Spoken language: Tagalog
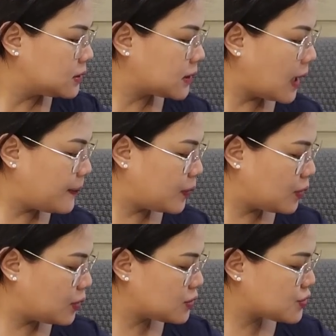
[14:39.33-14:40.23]

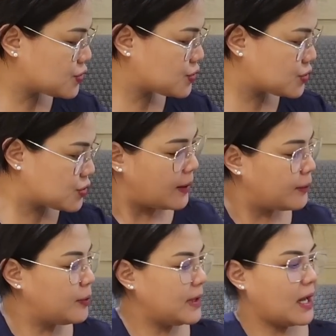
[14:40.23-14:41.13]
Tapos,
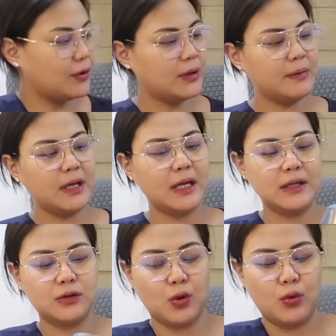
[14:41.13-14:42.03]
bumili ako ng mga
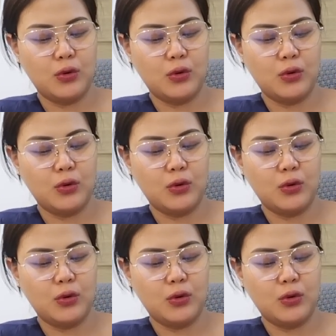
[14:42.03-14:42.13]
ganito.